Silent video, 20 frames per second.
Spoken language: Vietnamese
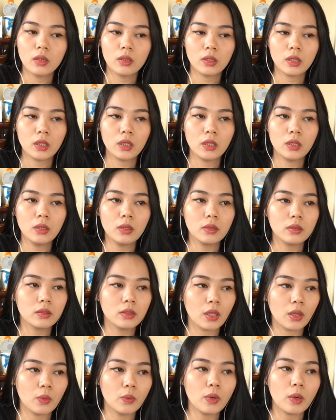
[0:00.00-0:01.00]
Thì nước
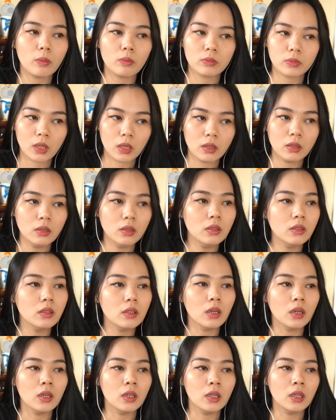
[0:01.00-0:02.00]
tiểu đồng tử
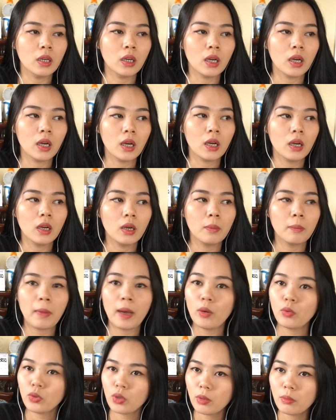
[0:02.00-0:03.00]
rồi à,
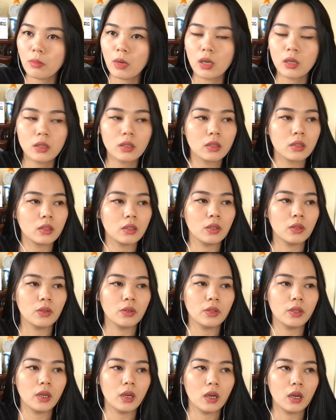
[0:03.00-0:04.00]
máu chó mực
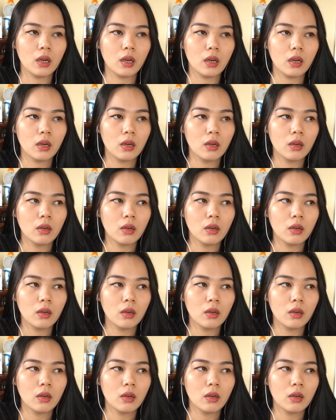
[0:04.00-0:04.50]
rồi à,